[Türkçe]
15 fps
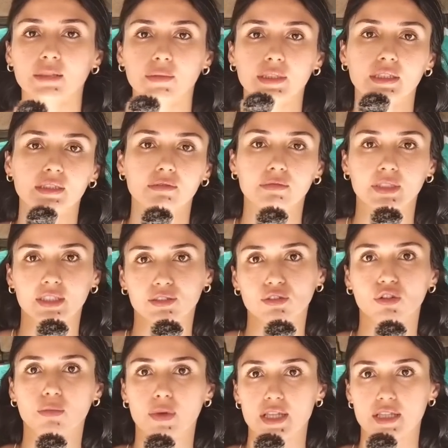Çamaşır
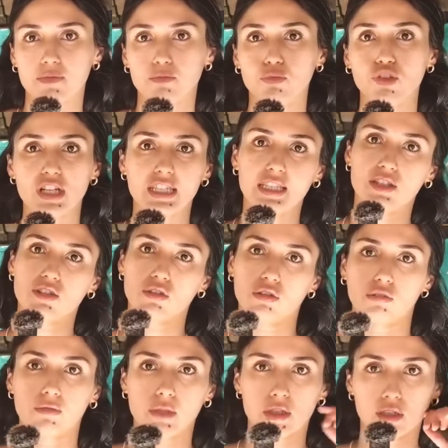makinesi yani olmaz. Uzun. Burası için
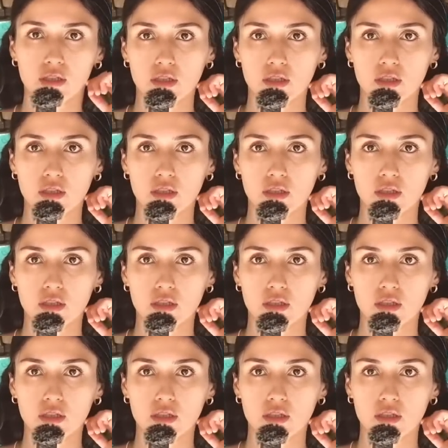olmaz.